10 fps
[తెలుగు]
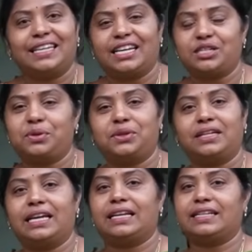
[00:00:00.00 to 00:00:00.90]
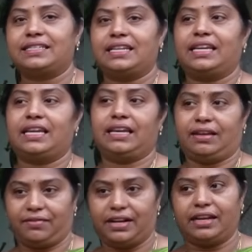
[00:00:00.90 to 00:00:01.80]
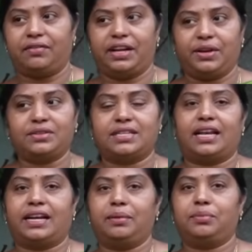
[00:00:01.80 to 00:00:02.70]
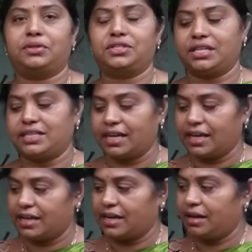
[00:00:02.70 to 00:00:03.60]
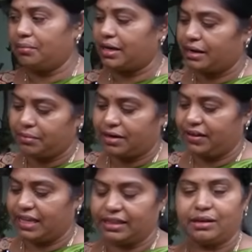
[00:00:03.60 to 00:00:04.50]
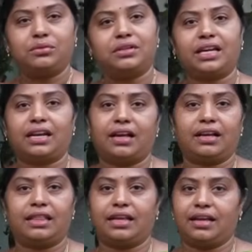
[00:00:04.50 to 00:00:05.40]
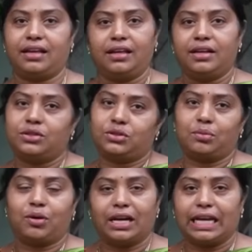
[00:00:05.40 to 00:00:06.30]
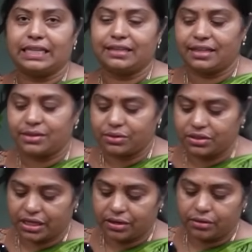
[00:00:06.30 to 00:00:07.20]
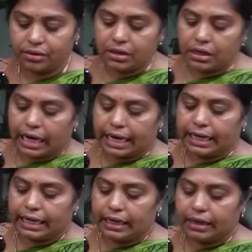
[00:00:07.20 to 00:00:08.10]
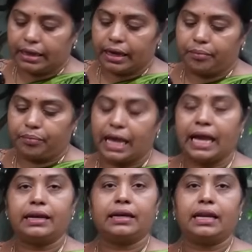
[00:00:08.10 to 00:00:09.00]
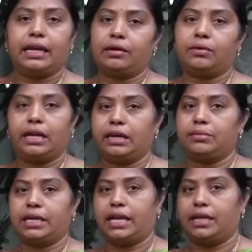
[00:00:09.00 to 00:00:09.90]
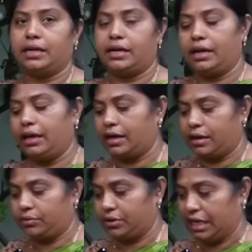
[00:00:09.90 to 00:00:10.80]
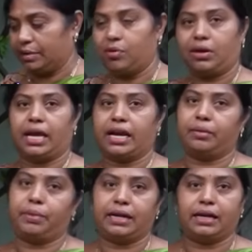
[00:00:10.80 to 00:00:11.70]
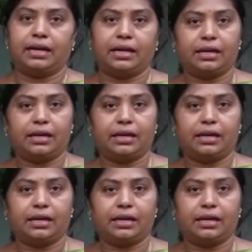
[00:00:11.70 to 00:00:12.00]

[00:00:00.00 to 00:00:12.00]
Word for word: శ్రీ లక్ష్మీ దుర్గా నర్సరీకి వెళ్ళిన వీడియోస్ ఆల్రెడీ పోస్ట్ చేశాం కదండి మరి మనం వెళ్తే ఊరికే రాం కదా సో మొక్కలైతే తీసుకొచ్చాను అంటే ప్లాన్గా లేకుండా ఏం తేలేదండి నాకు ఏ మొక్క ఎక్కడ పెట్టాలి